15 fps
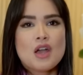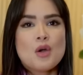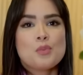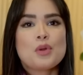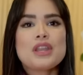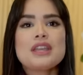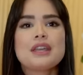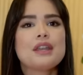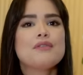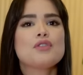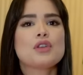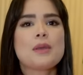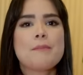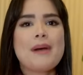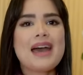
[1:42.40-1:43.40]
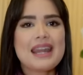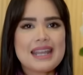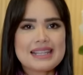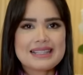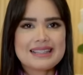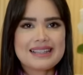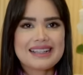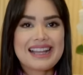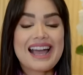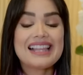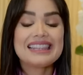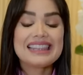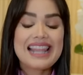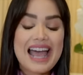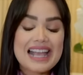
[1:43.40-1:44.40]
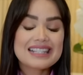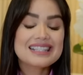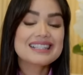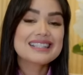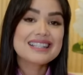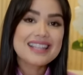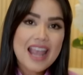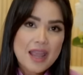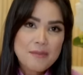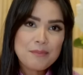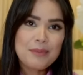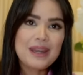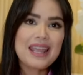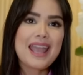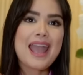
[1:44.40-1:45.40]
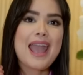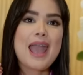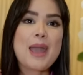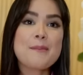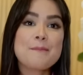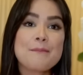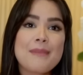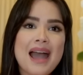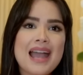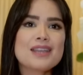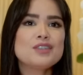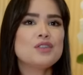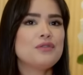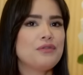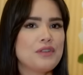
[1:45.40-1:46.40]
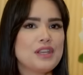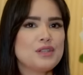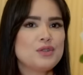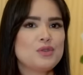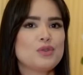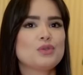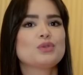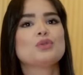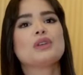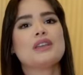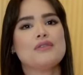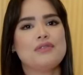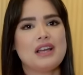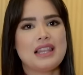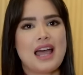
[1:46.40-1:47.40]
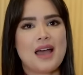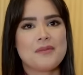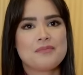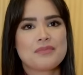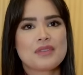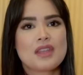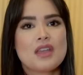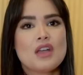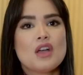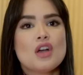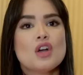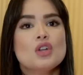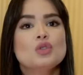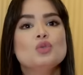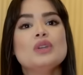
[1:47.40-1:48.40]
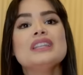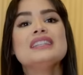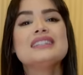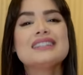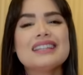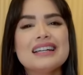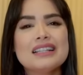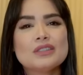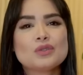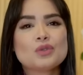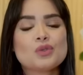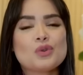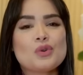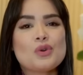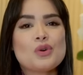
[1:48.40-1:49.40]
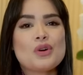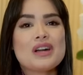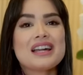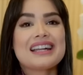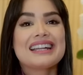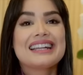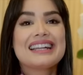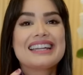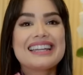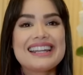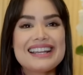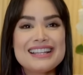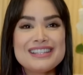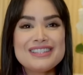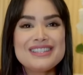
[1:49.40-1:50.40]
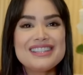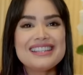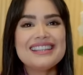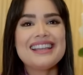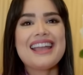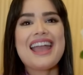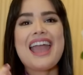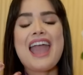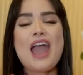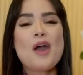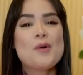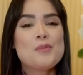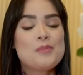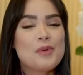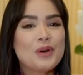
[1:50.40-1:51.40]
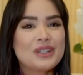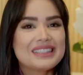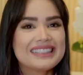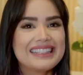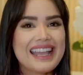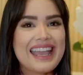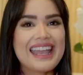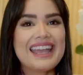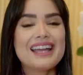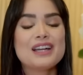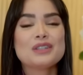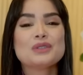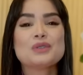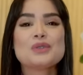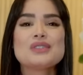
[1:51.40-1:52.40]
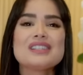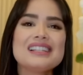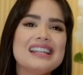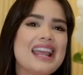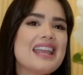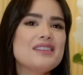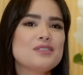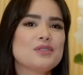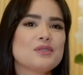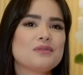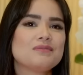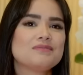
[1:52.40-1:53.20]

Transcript: Por incrível que pareça, calar sempre é mais difícil do que falar. No entanto, grande é o poder do silêncio.